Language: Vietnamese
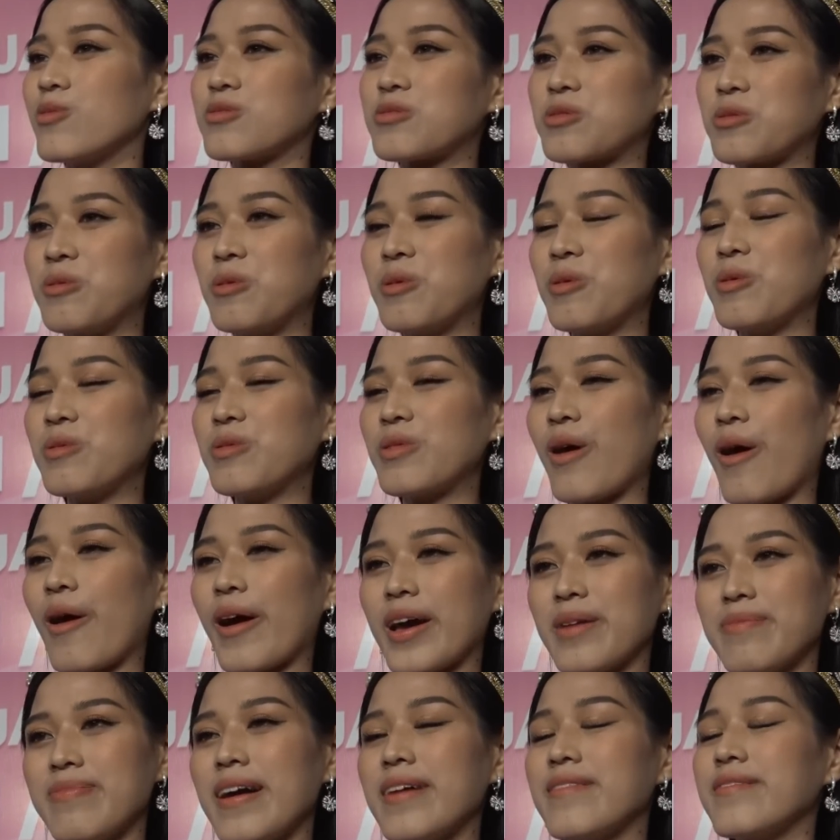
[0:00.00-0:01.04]
của chú cũng có
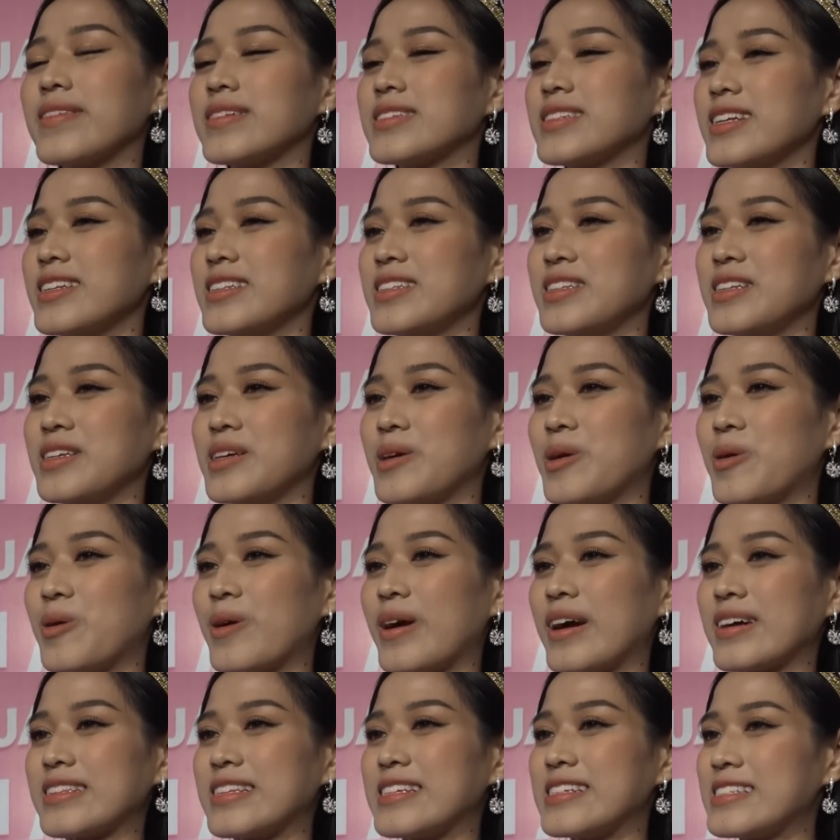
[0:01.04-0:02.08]
kết bạn với rất nhiều
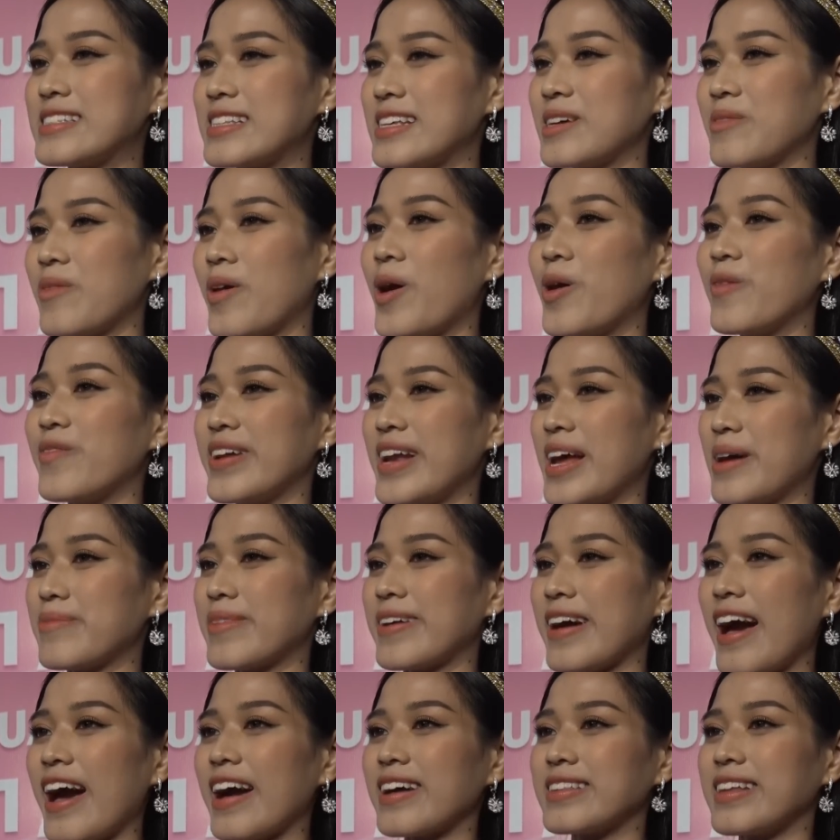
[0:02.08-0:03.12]
các thí sinh Hoa hậu Việt Nam
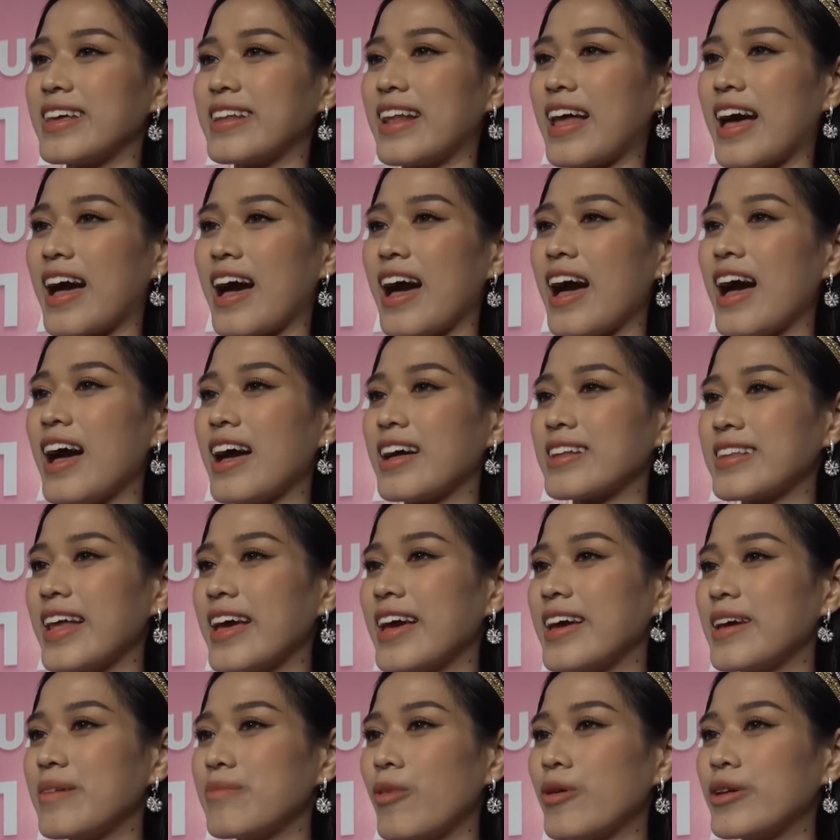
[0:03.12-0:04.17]
khác, nên là
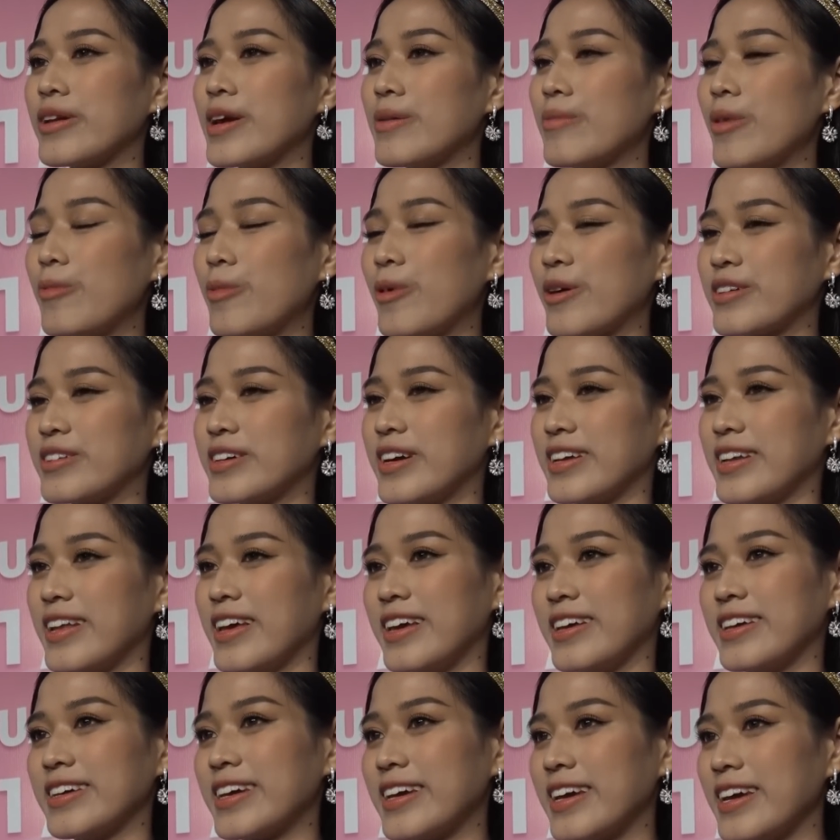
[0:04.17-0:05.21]
đây, nếu mà mọi người để
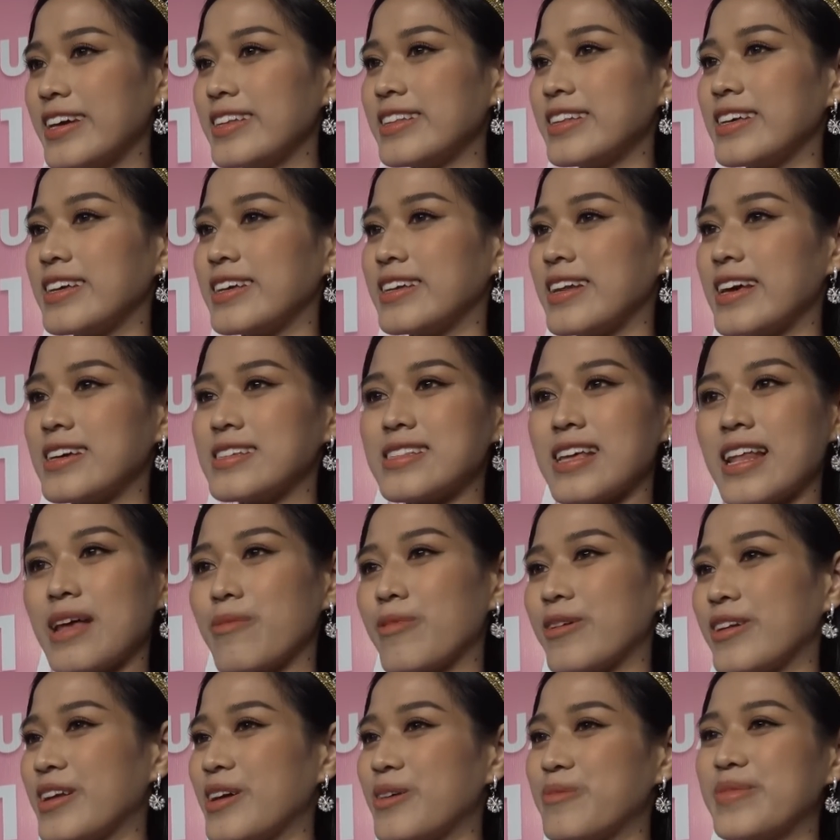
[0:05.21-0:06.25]
ý kỹ thì đây sẽ là
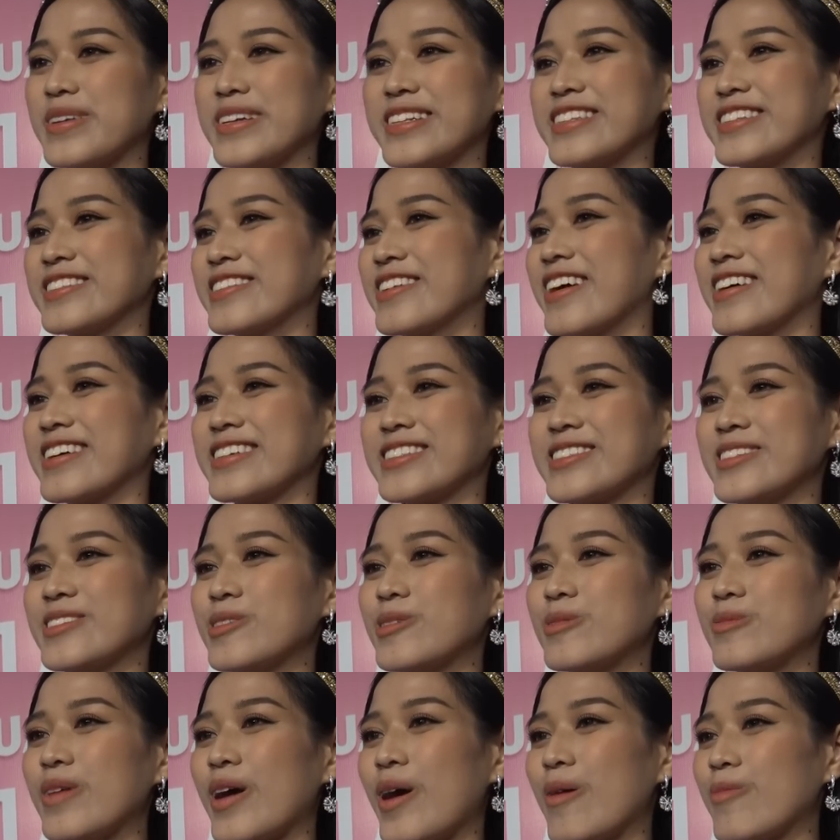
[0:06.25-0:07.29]
một điều bình thường, chứ
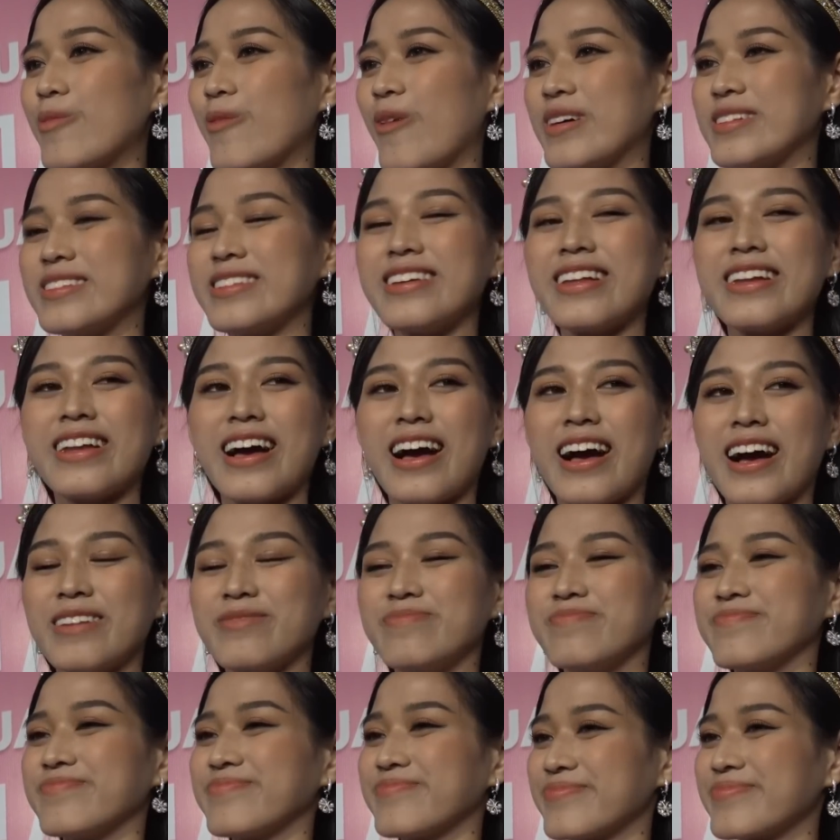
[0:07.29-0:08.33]
cũng không có gì là
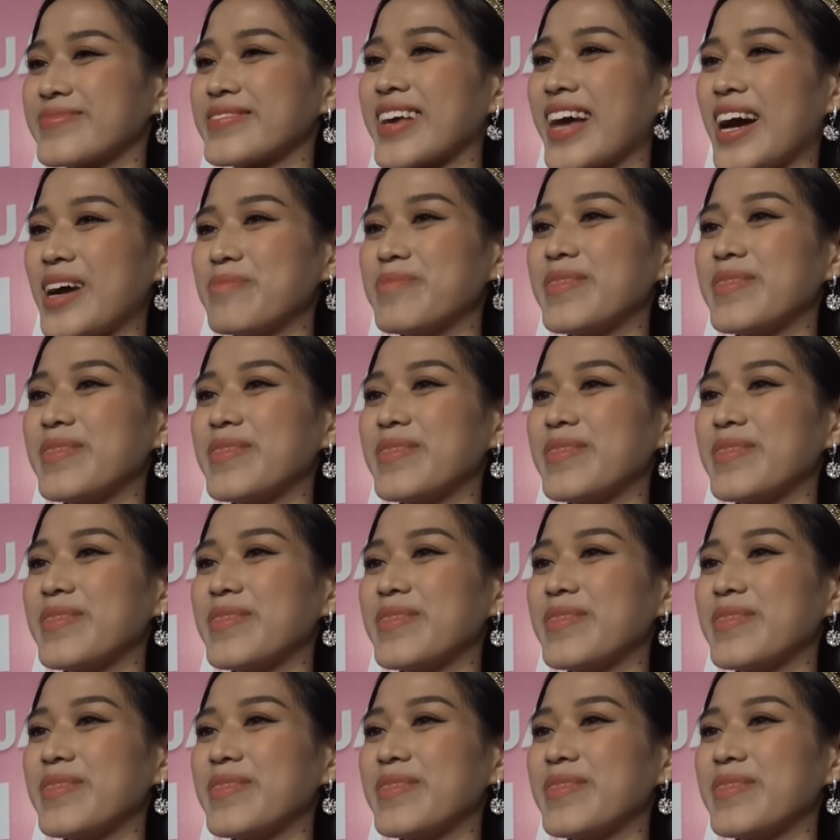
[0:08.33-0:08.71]
khác